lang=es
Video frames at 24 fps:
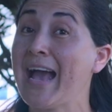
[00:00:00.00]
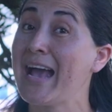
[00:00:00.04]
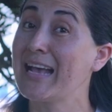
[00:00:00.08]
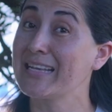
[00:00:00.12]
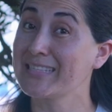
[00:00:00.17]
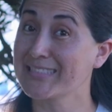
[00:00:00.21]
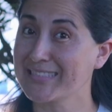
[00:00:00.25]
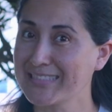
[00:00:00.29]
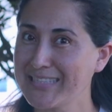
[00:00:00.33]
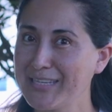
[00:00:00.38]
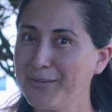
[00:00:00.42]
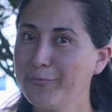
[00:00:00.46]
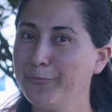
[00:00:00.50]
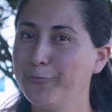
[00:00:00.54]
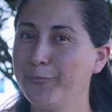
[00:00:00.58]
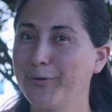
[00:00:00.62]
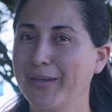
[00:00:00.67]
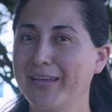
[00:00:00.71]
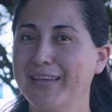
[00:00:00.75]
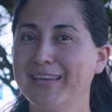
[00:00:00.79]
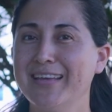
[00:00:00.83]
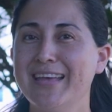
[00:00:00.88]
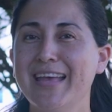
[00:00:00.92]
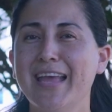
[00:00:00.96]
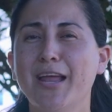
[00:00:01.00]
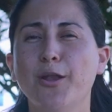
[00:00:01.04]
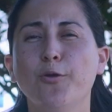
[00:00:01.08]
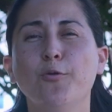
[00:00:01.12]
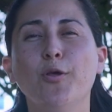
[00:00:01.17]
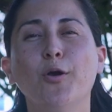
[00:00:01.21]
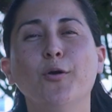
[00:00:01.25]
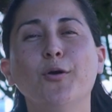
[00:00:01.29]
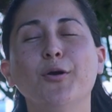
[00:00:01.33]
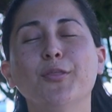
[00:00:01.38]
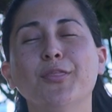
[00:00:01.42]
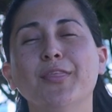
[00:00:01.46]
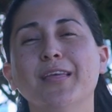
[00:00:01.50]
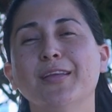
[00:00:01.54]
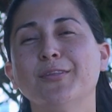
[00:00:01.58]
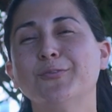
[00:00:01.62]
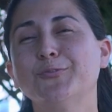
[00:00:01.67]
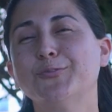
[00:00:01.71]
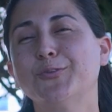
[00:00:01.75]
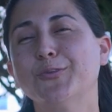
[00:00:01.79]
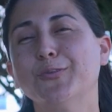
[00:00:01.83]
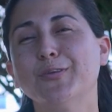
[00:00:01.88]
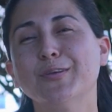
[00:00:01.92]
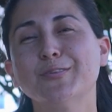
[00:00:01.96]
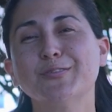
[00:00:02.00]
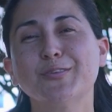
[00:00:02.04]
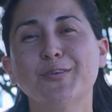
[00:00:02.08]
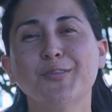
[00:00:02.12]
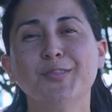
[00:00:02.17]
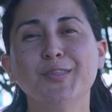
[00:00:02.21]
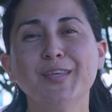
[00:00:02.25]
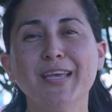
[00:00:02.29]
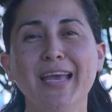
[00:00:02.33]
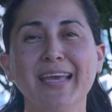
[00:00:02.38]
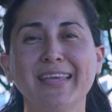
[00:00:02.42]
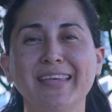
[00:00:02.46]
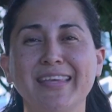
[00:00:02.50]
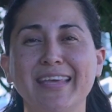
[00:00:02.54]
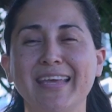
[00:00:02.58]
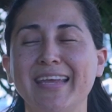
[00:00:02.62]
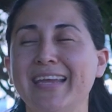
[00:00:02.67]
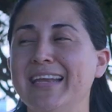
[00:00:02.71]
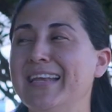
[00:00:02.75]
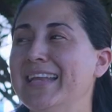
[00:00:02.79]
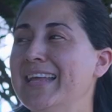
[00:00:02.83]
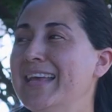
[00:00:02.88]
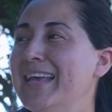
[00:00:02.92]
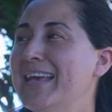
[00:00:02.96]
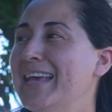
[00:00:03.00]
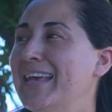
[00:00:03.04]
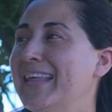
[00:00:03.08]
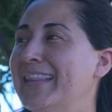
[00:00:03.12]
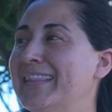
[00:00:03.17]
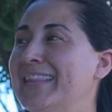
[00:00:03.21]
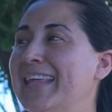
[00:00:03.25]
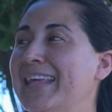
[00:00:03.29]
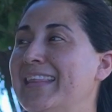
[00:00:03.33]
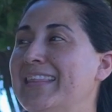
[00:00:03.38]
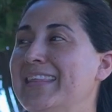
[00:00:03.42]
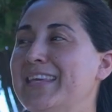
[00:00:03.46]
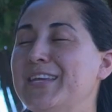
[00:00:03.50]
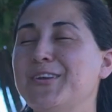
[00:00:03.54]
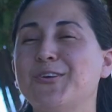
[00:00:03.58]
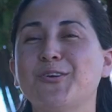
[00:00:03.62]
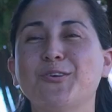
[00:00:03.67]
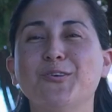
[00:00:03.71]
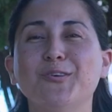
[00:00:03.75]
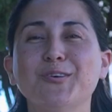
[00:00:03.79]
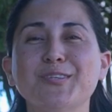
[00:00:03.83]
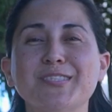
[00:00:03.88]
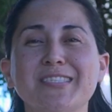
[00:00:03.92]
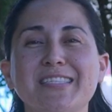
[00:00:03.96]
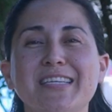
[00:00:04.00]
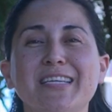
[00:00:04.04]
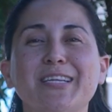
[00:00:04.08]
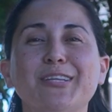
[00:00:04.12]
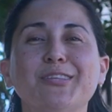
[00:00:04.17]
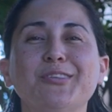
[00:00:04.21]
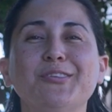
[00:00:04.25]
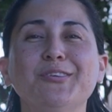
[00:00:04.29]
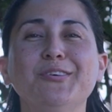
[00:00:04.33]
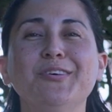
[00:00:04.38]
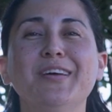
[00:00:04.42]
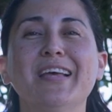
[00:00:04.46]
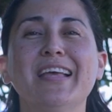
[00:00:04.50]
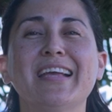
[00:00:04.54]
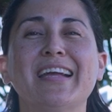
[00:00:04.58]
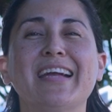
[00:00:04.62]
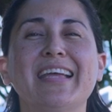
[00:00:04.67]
Así fue. Luego de todos esos días que él dedicó, ¿cierto?